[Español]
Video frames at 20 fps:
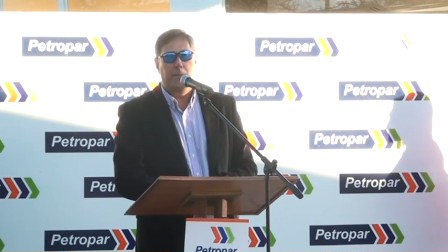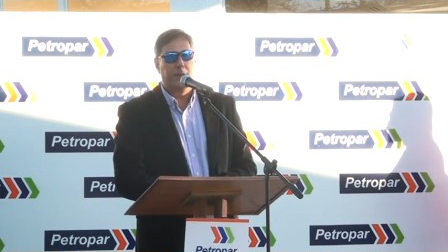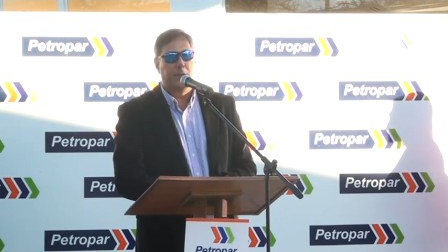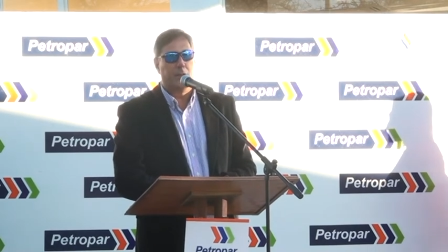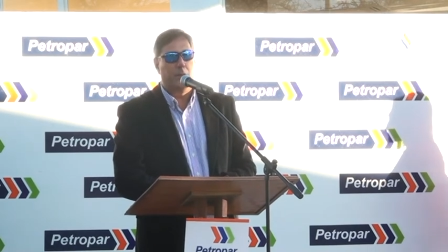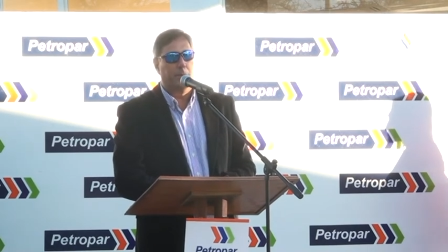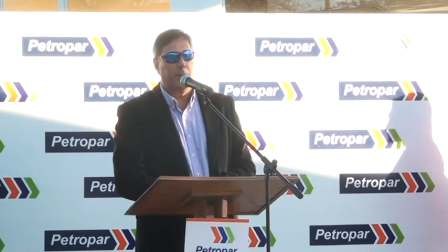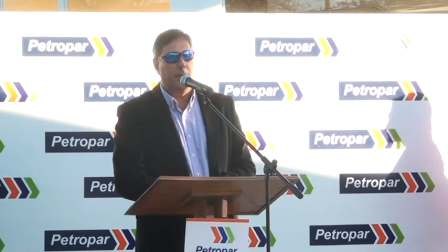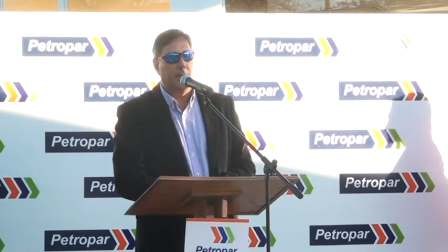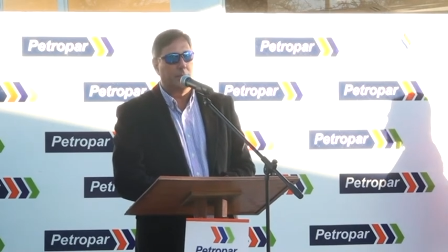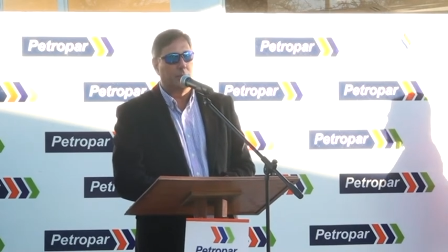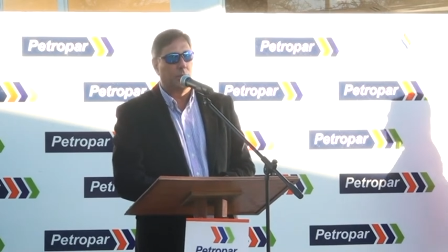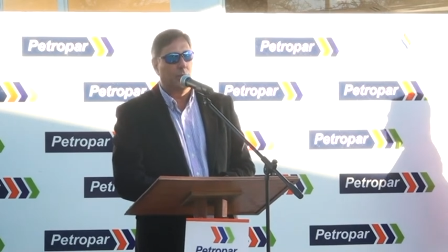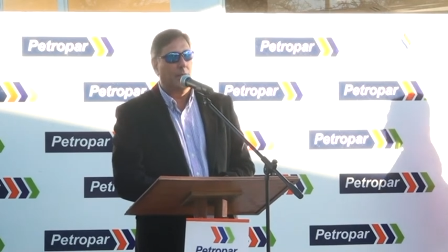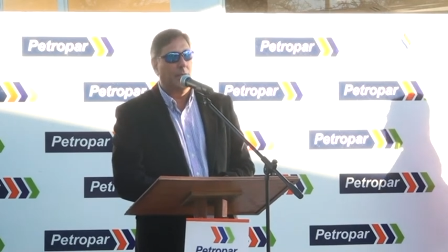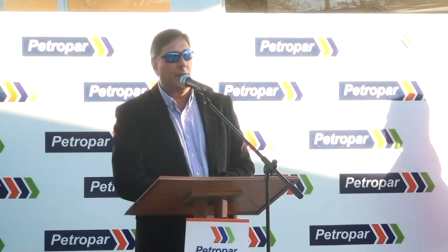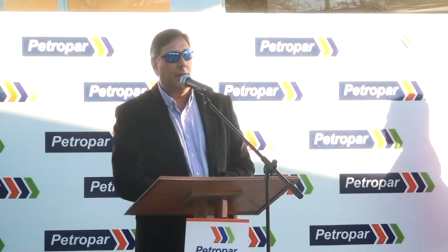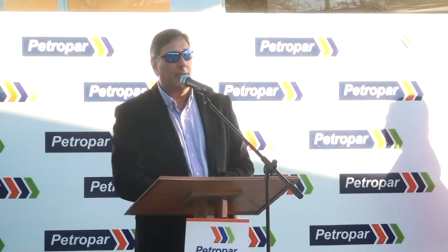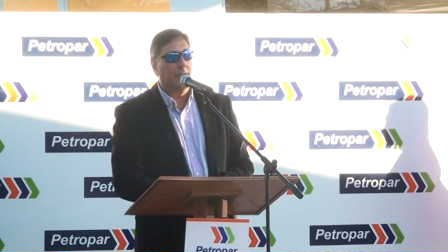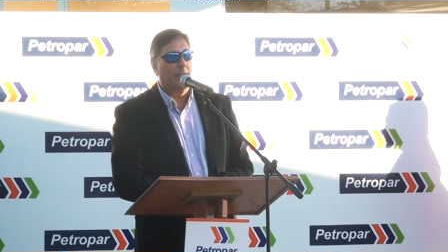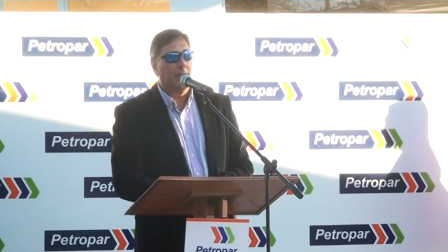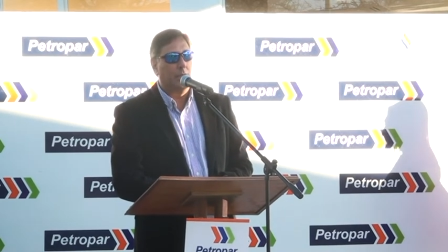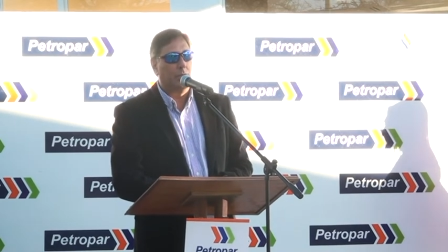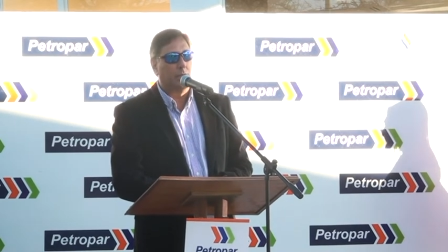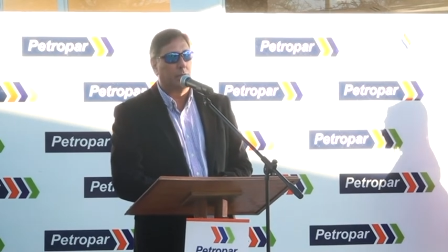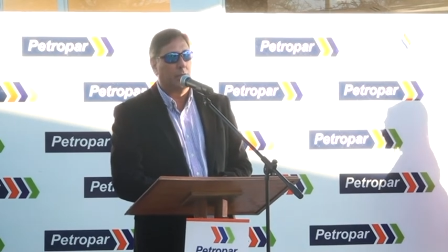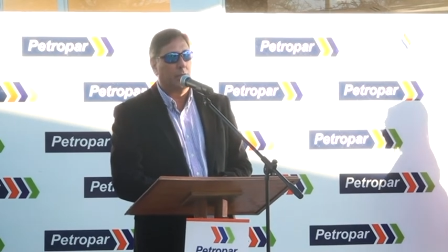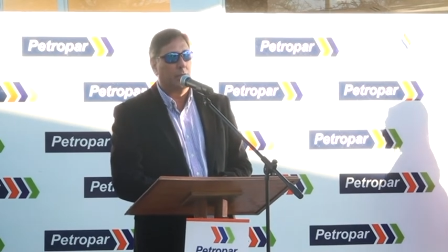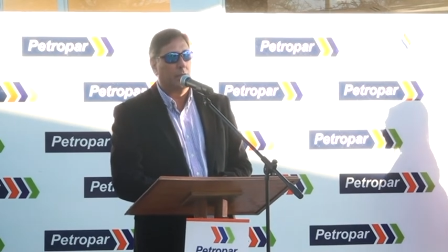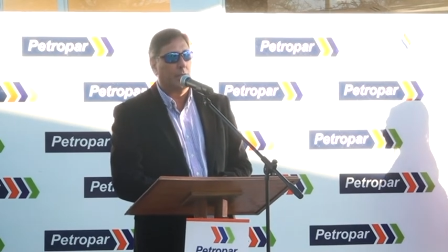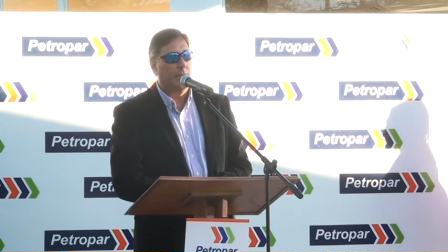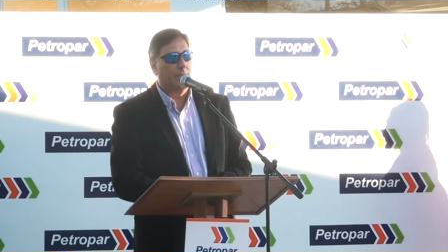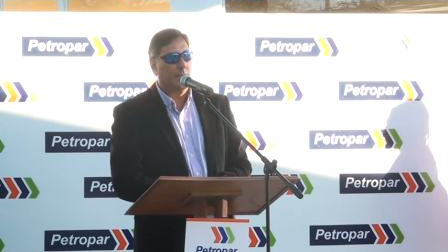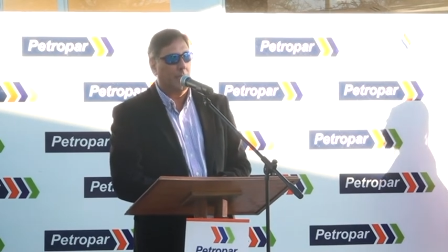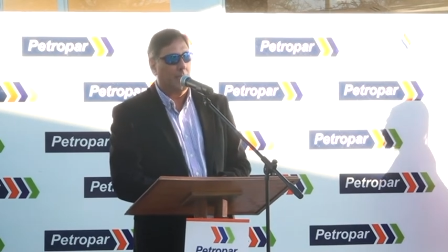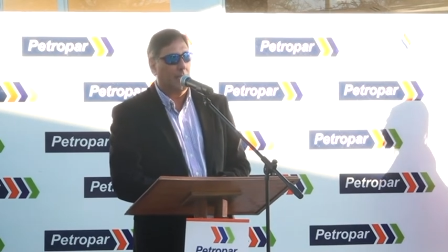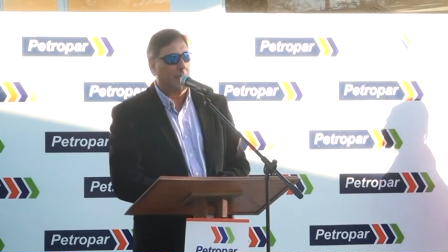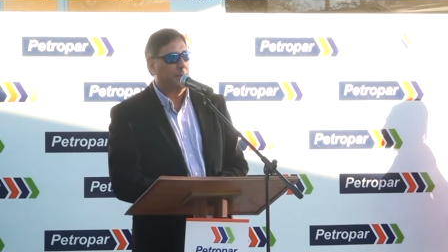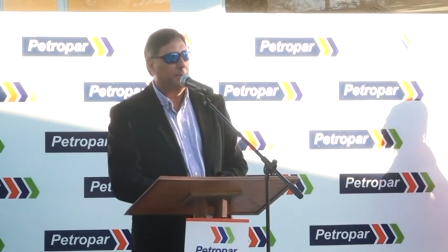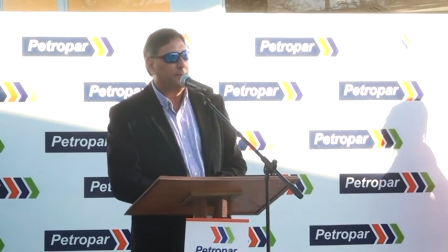Petroparso de la avenida Eusebio
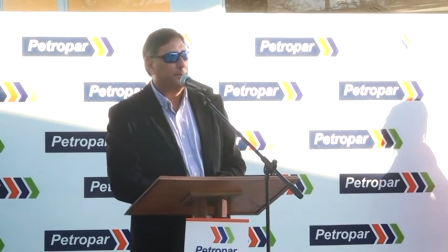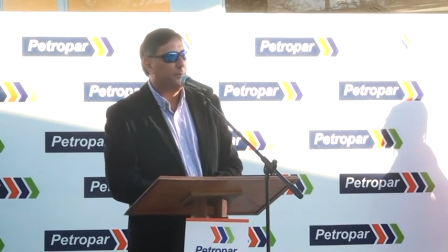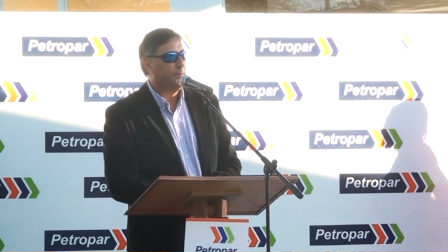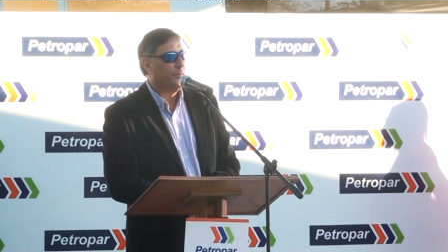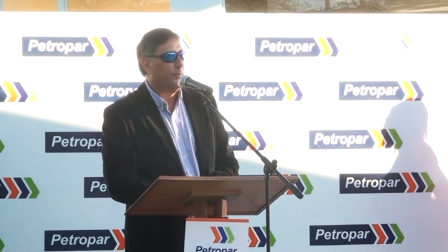Ayala.